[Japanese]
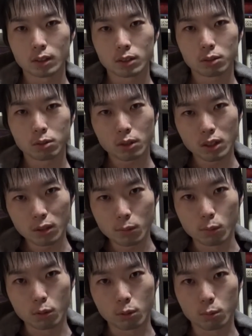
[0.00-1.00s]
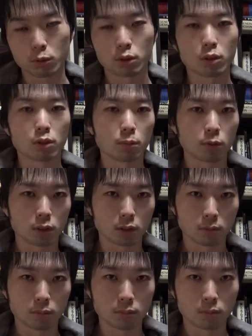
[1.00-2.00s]
それでも面白いと思っ
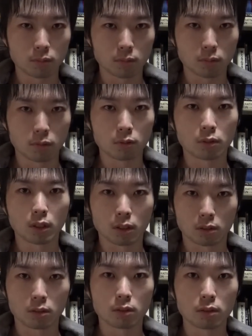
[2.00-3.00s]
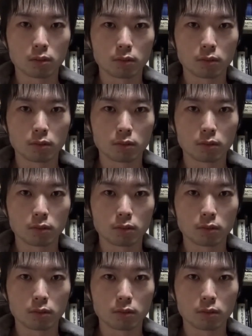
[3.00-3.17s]
ちゃう本なんですよ。